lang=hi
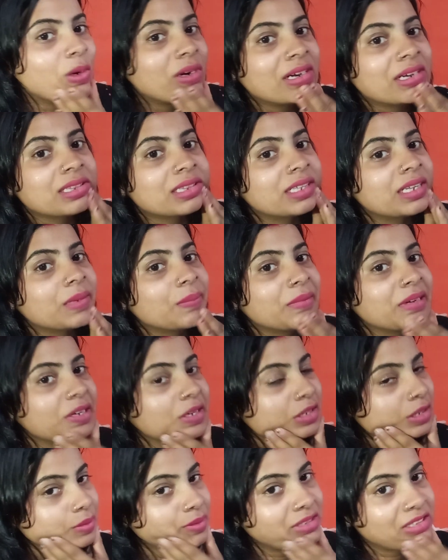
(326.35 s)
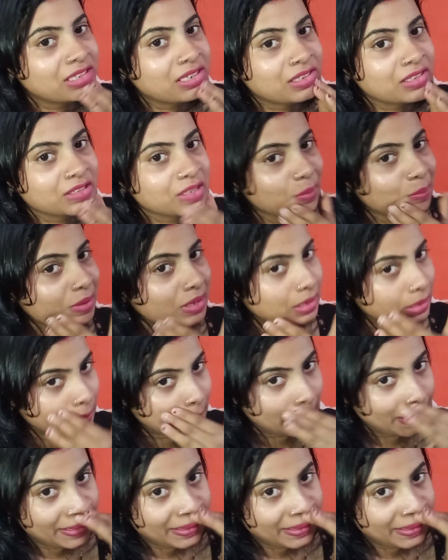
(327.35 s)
लगता है मैं कहीं भी जाने से पहले